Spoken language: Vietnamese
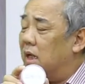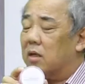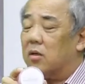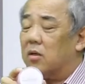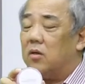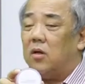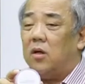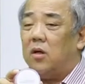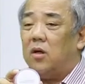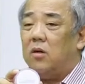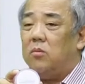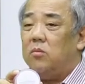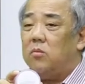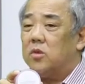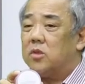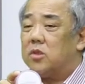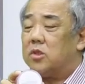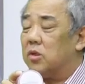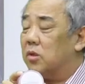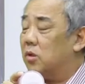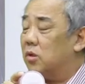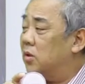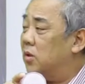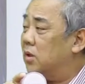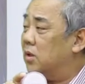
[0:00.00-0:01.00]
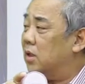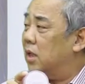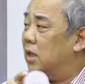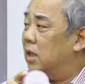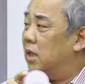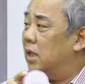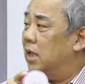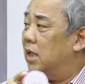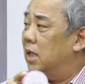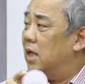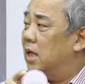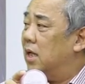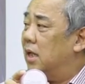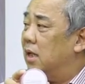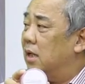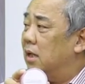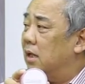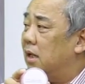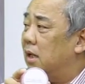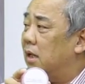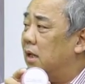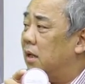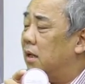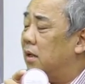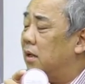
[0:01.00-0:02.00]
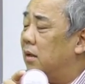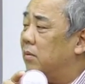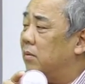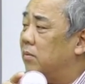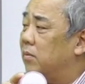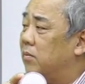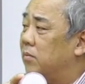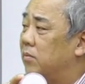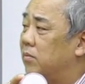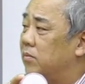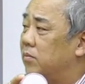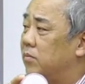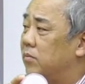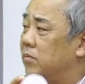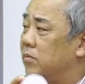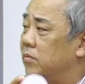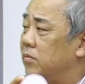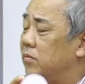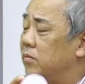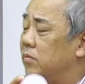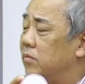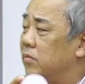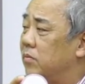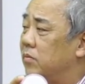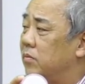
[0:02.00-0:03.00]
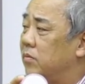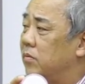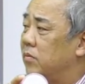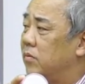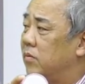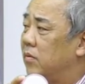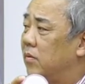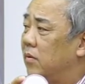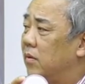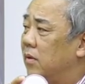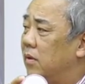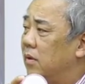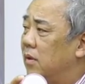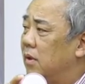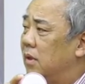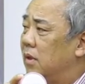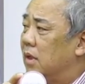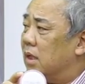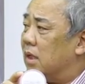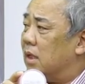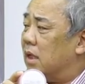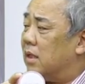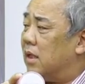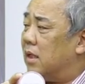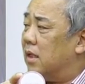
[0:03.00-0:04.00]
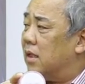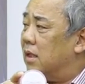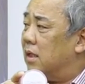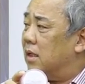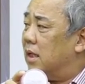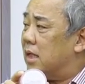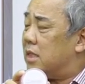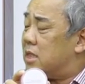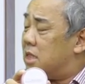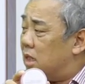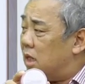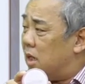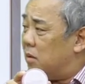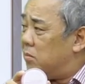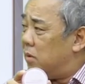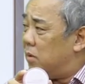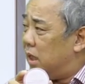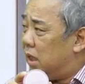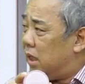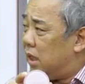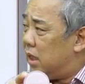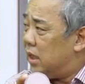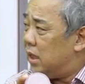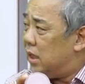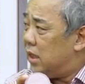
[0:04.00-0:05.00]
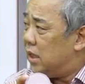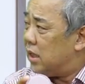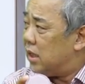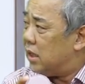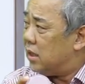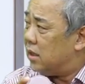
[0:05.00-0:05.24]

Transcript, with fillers: là có một số cái um, cái cái axit amin